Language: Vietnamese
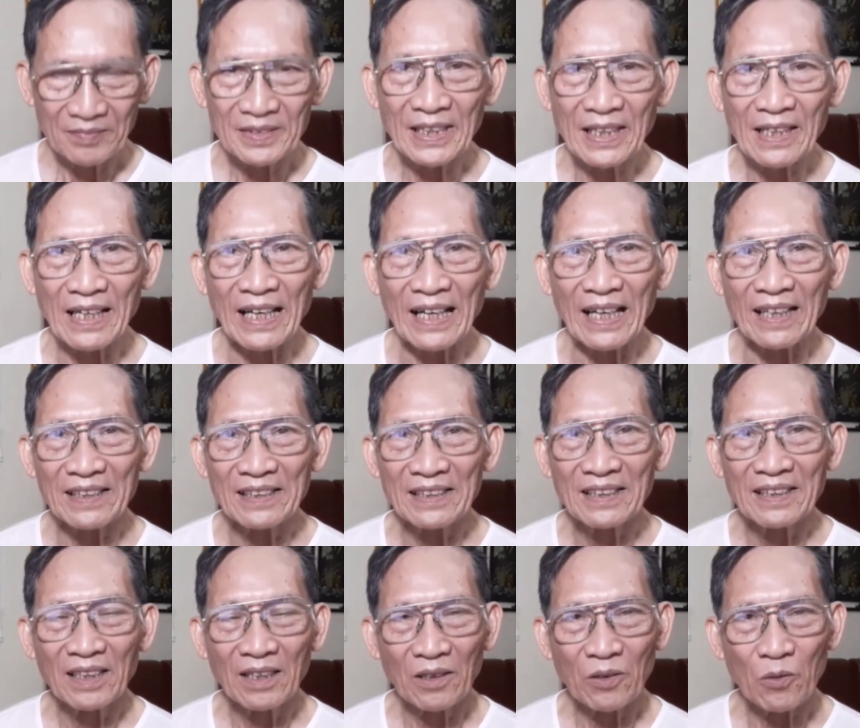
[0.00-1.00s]
tức là
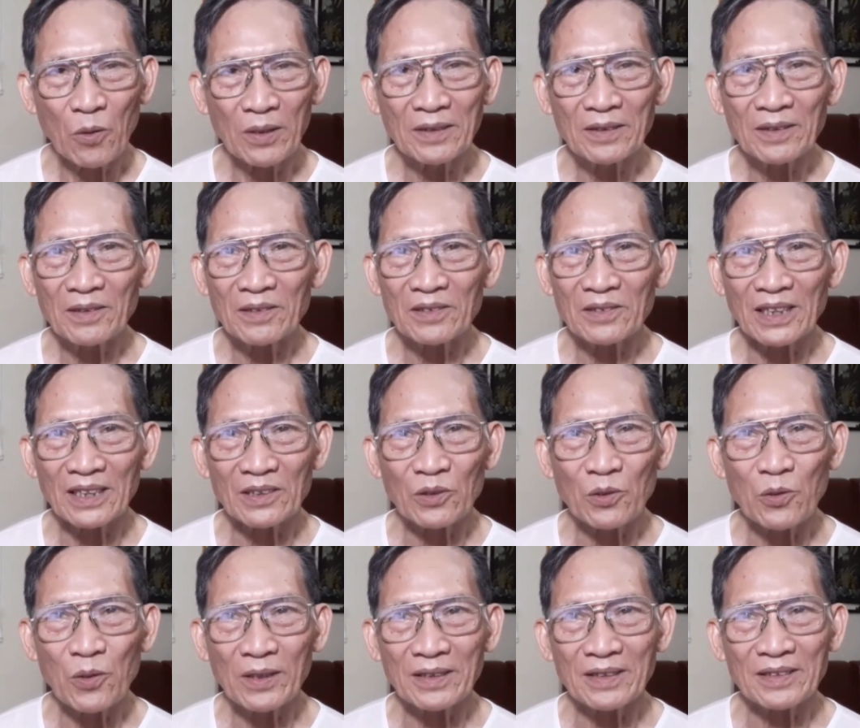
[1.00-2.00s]
uống
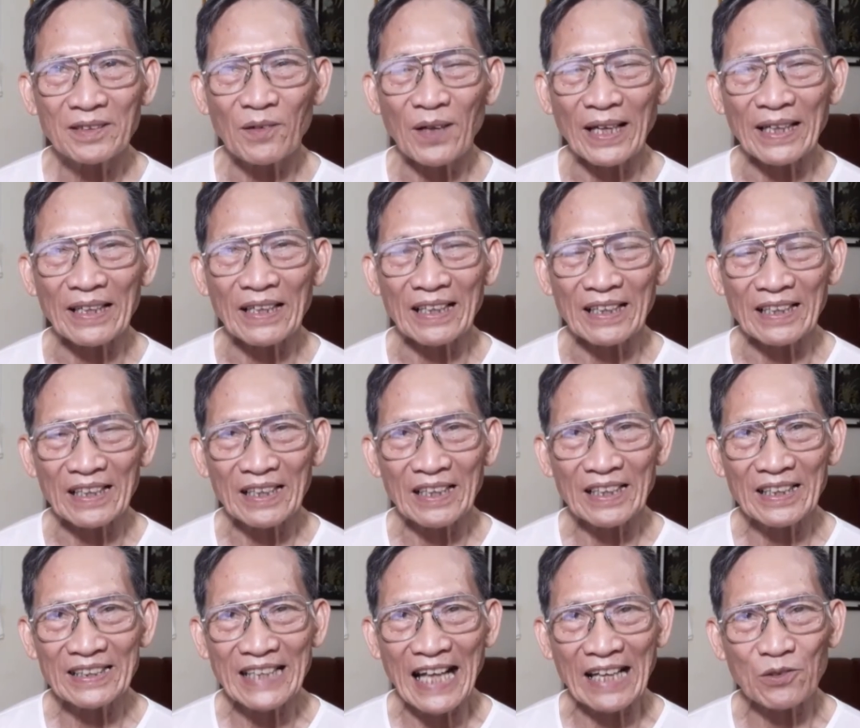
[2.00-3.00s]
thuốc loại à,
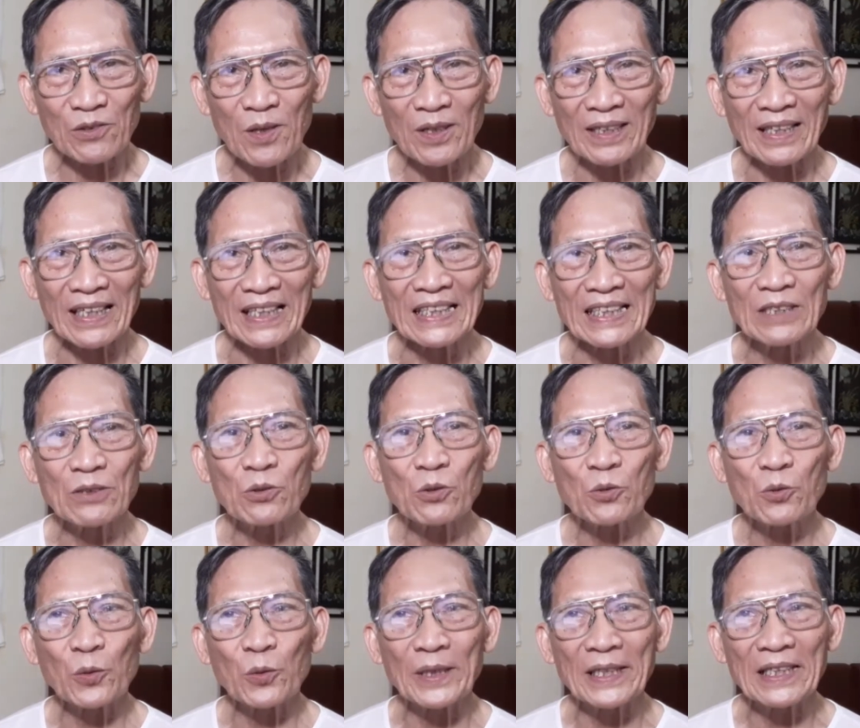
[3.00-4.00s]
cái thang thuốc là hữu
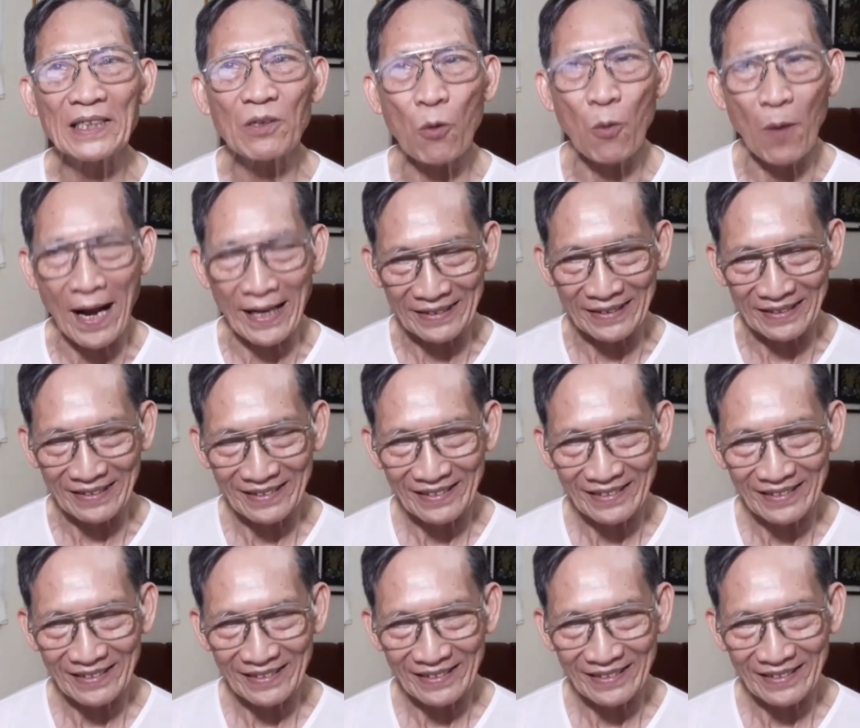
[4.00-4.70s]
quy hoàn